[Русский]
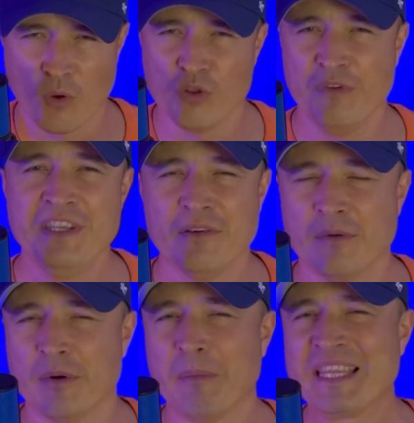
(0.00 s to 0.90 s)
он видел,
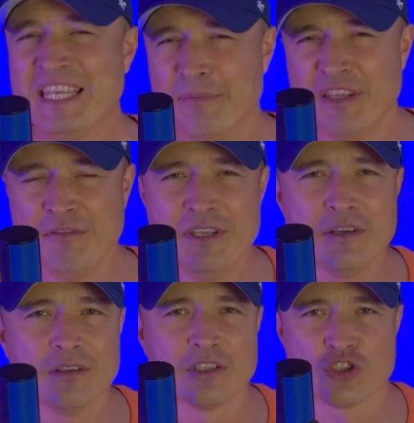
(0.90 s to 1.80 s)
э, Матип не
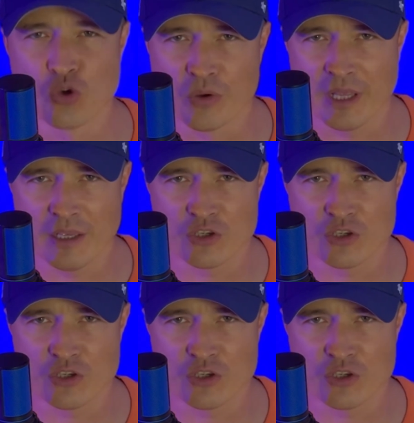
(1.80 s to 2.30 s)
видел Сона,